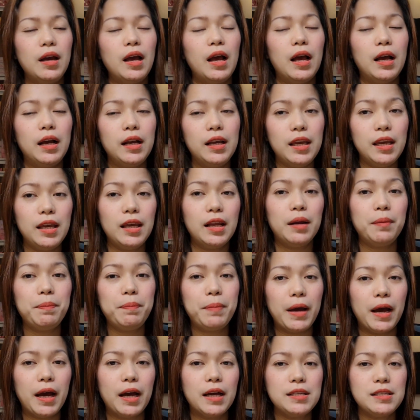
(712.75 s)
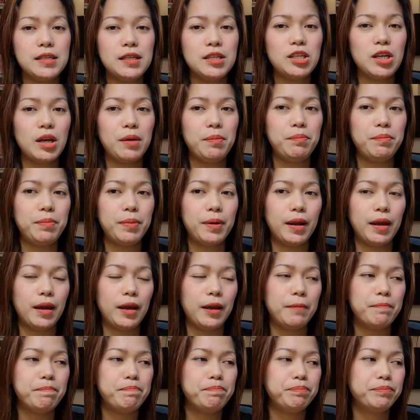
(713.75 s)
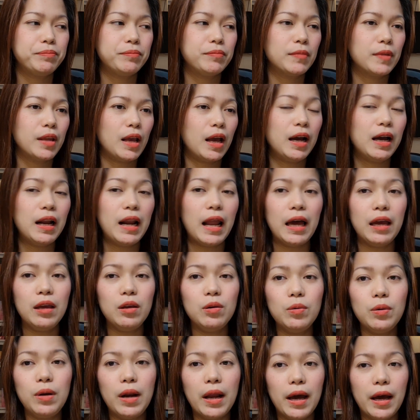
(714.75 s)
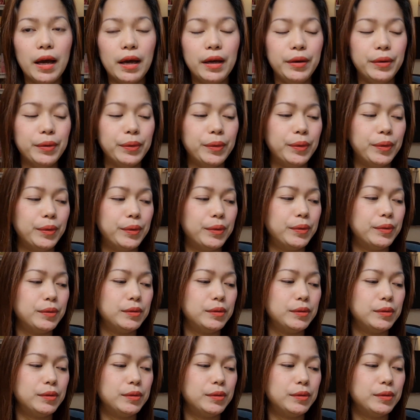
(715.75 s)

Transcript: ang hirap pa kasi syempre, ang layo-layo.